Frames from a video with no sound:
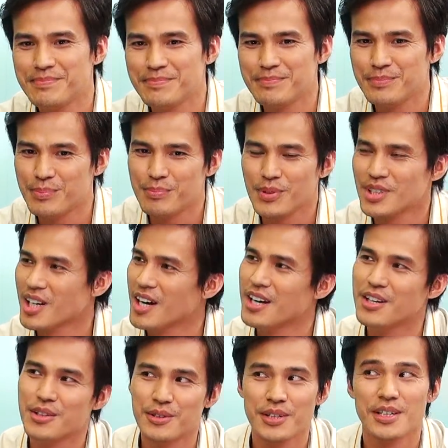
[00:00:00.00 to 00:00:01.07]
稍微
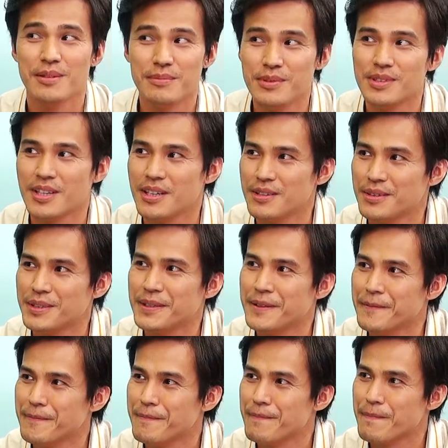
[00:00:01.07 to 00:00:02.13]
会不太会，
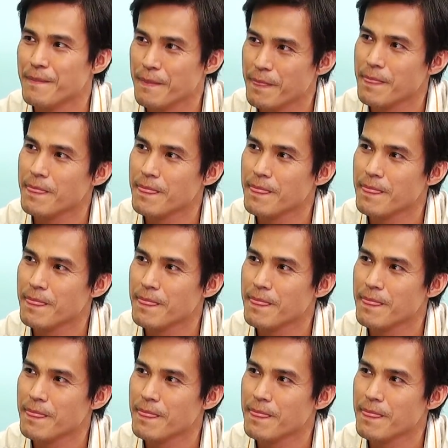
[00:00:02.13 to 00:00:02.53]
嗯，